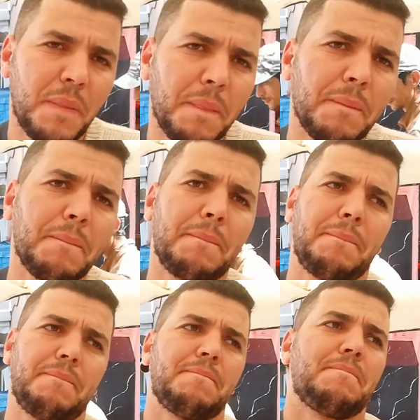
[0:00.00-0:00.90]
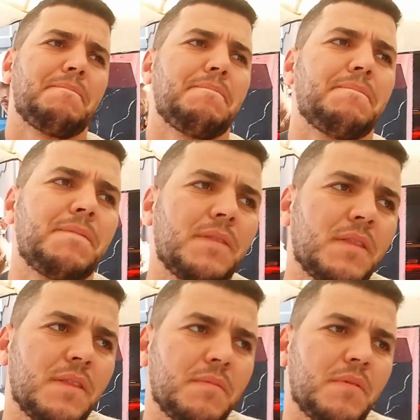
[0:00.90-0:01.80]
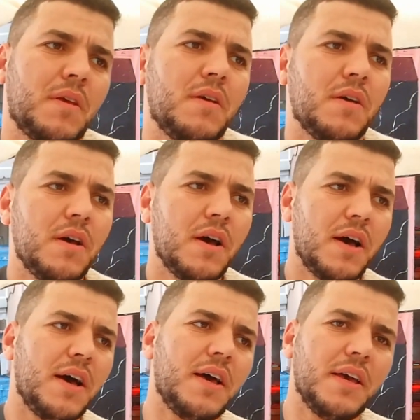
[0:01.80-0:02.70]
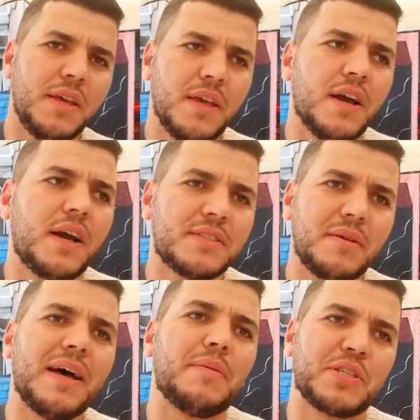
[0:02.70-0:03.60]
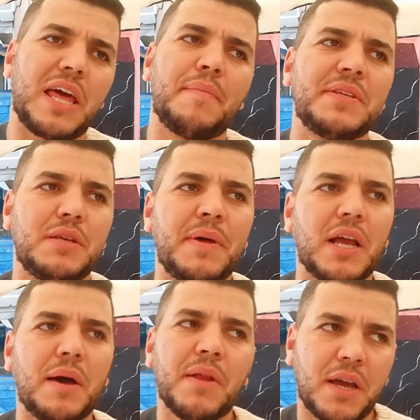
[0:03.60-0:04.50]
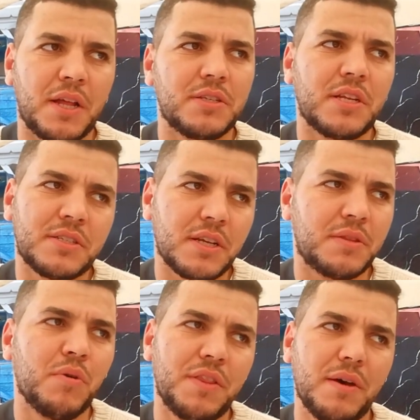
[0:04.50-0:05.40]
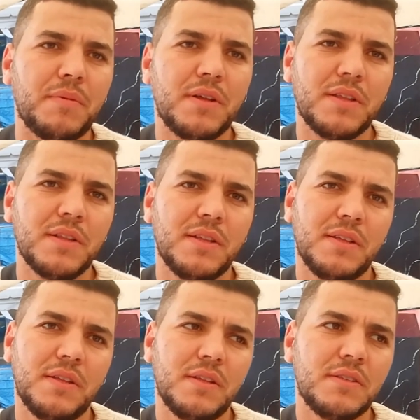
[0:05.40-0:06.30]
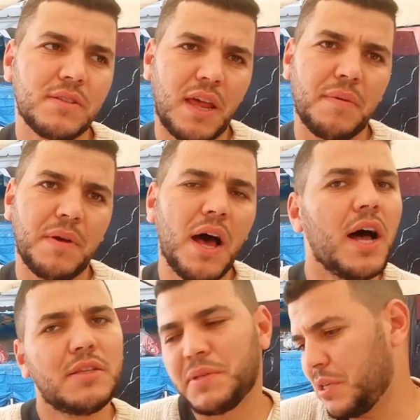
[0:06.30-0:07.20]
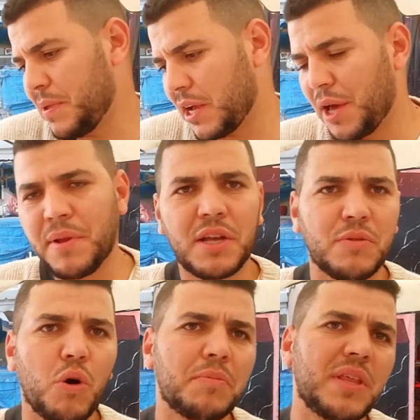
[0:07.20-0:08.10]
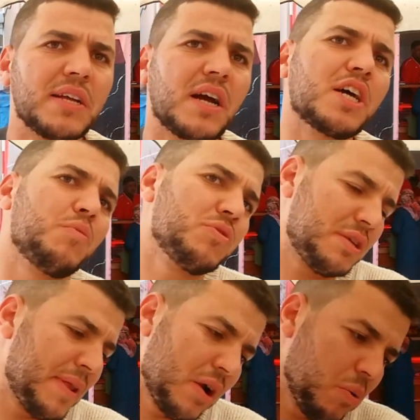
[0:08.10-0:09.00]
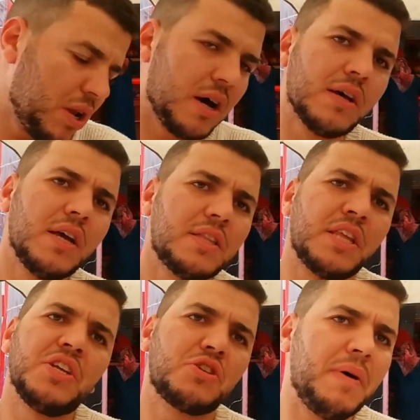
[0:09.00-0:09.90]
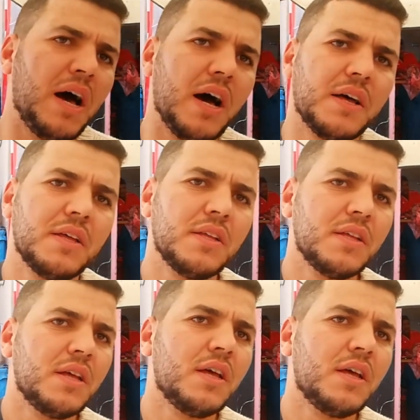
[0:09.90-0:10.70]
كتخدم السيمانه كامله نهار عيب باش نعرفوا للناس اييه كتخدم تقريبا السيمانه كامله كنخدموا هذا تقريبا اه دابا السيمانه كامله كنخدم ورمضان كنخدموا السيمانه كلها يعني دابا الامور غتكون